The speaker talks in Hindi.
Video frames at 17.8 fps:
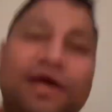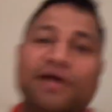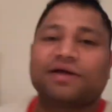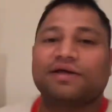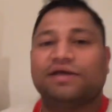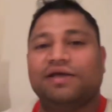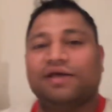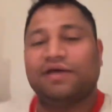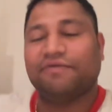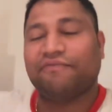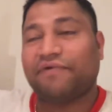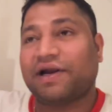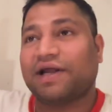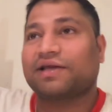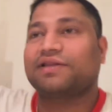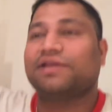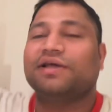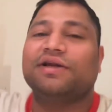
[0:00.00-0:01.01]
कि ये
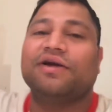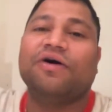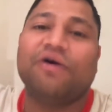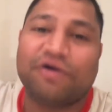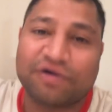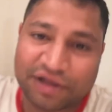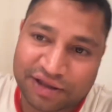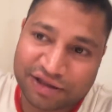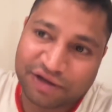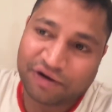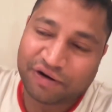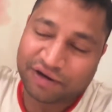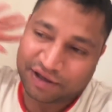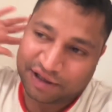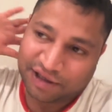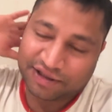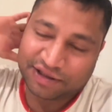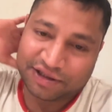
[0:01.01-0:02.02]
फटाक से ना होटल से ऑर्डर
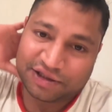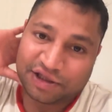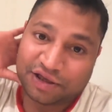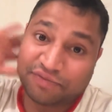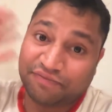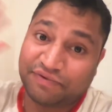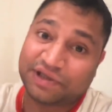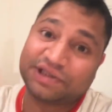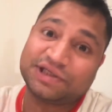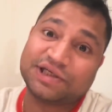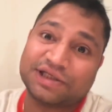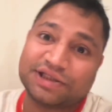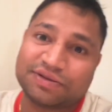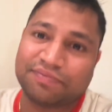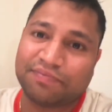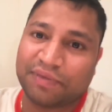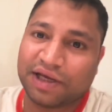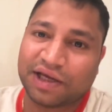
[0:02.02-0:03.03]
कर देते हैं विच इज
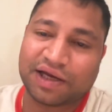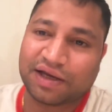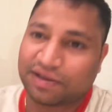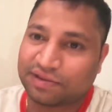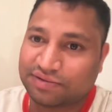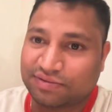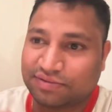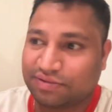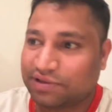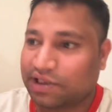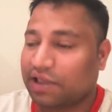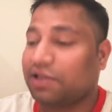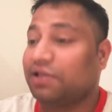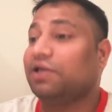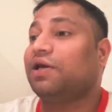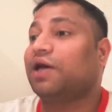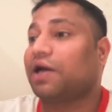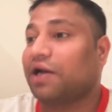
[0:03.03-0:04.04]
मैं
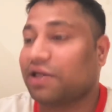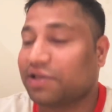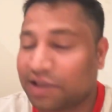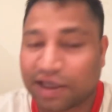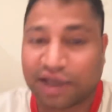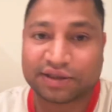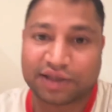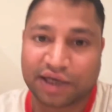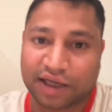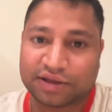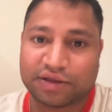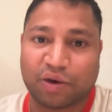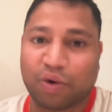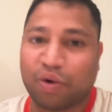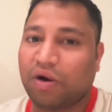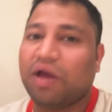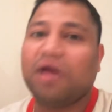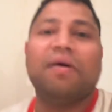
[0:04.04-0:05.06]
जल्दी करने से कतराता
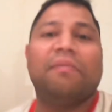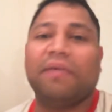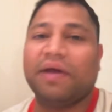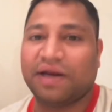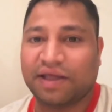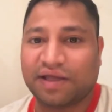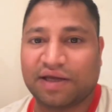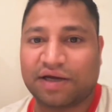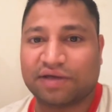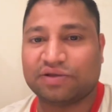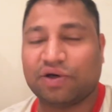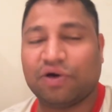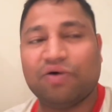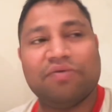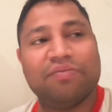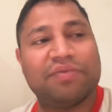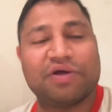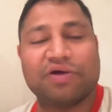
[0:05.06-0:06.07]
हूँ मैं नहीं करता
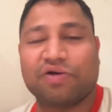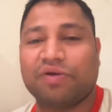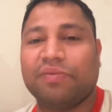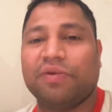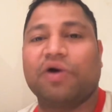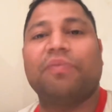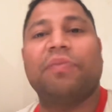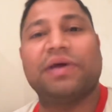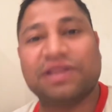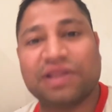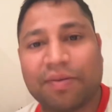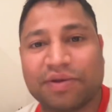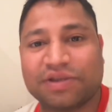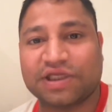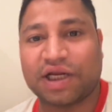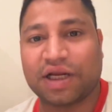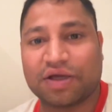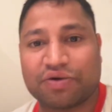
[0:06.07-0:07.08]
हूँ क्योंकि मेरे को पैसा
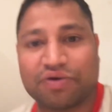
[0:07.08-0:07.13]
बचाना है